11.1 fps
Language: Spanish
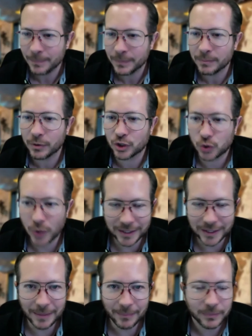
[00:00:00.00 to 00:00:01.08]
Por
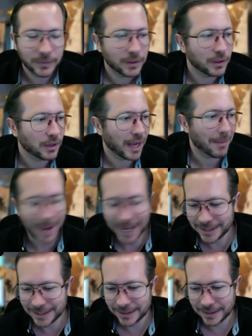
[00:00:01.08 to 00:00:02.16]
suerte,
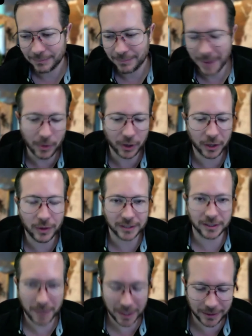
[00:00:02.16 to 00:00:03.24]
jamás me ha mordido una
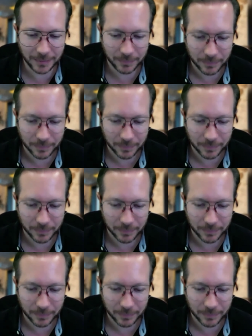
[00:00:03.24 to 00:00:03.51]
serpiente.